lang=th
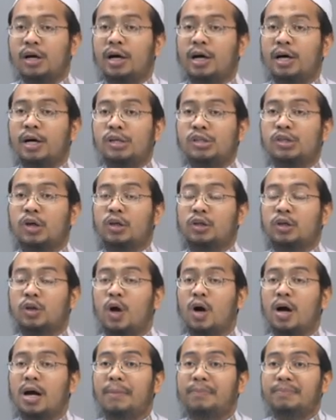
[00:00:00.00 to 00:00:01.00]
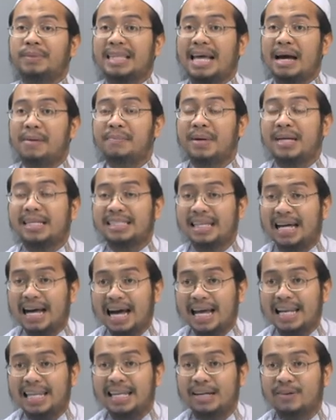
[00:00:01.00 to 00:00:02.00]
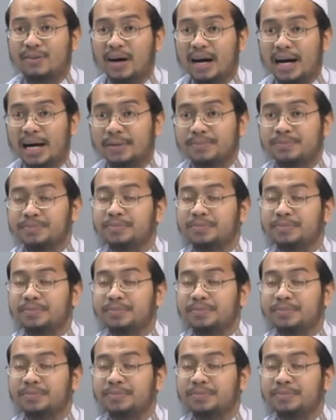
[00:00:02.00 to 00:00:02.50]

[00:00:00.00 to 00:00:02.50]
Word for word: ออสอดคล้องกับธรรมชาติ หรือว่า